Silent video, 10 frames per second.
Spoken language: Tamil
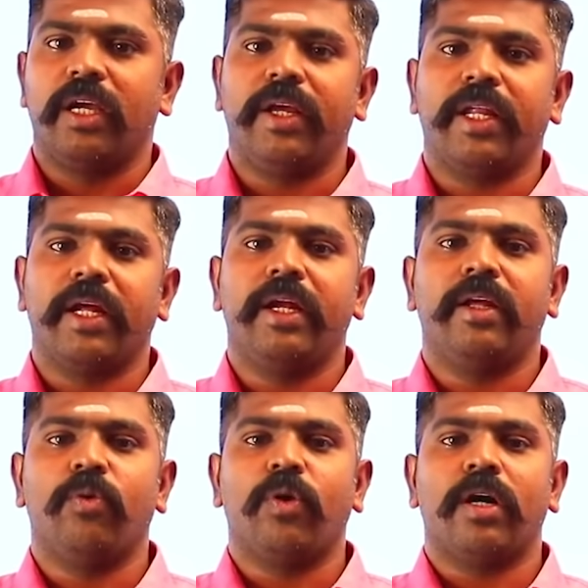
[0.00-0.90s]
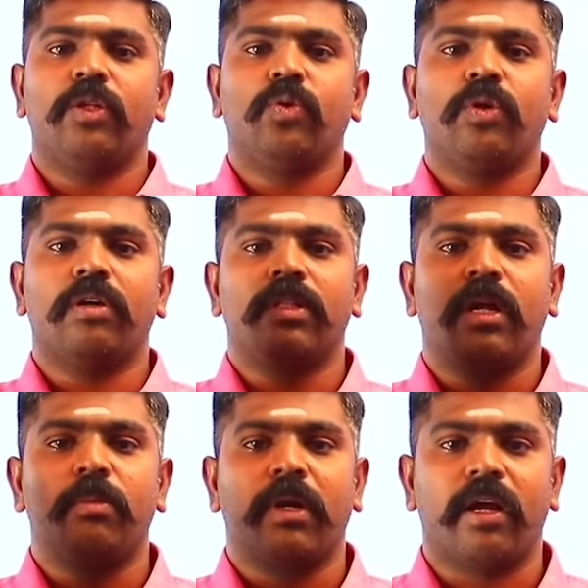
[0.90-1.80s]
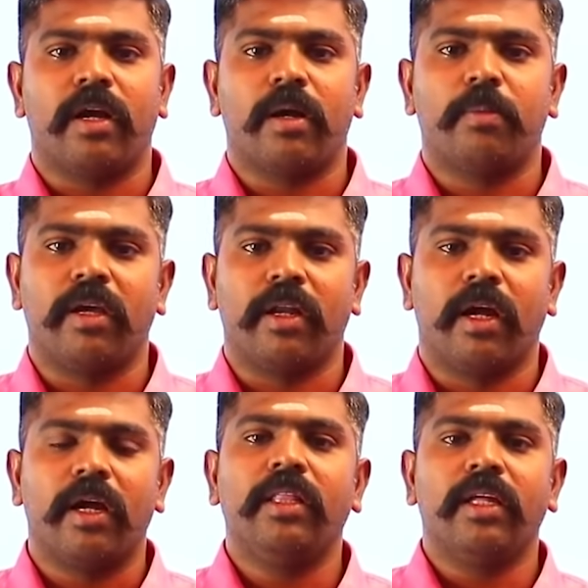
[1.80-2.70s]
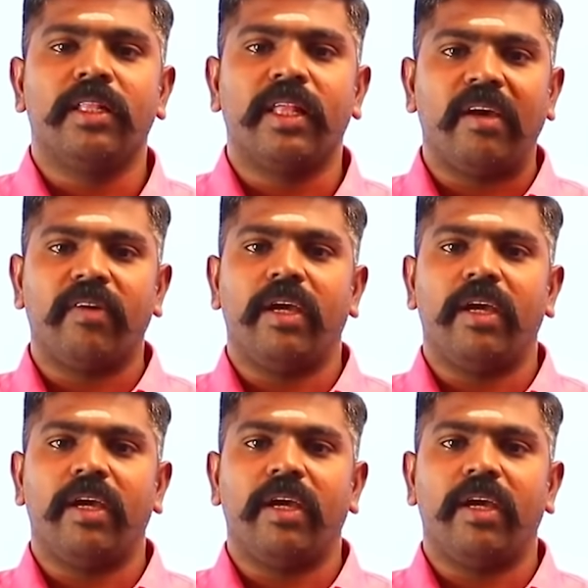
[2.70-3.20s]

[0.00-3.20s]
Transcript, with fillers: இன்னைக்கு நைட்டு நீ உட்காந்து தூக்கம் வந்தாலும் மணிக்கணக்காக படிக்கிற இந்த தேவை